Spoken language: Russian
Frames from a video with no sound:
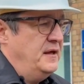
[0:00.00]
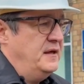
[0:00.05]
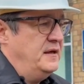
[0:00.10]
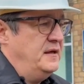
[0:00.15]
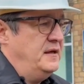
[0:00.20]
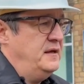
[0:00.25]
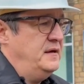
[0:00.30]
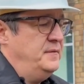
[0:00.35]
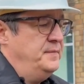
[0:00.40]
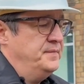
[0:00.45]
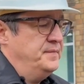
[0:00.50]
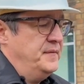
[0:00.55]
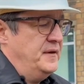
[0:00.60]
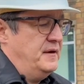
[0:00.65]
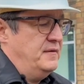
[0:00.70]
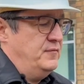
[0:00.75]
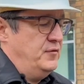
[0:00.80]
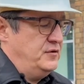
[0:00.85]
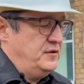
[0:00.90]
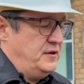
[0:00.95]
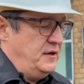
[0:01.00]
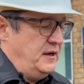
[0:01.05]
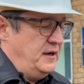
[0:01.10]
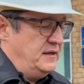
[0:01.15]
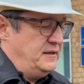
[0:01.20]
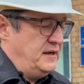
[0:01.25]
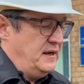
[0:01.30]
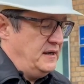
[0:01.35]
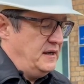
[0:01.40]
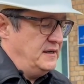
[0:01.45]
И вот
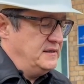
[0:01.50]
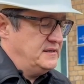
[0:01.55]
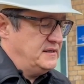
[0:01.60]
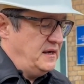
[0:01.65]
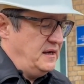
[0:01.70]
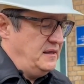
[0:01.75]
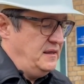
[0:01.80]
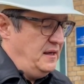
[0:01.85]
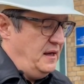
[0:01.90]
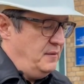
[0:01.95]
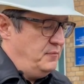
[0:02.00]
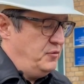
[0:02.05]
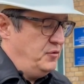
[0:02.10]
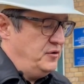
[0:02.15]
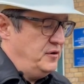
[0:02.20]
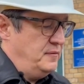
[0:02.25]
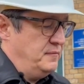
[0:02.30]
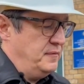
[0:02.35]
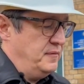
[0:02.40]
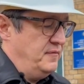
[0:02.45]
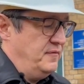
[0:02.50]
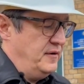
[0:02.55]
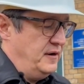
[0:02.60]
до конца дня будем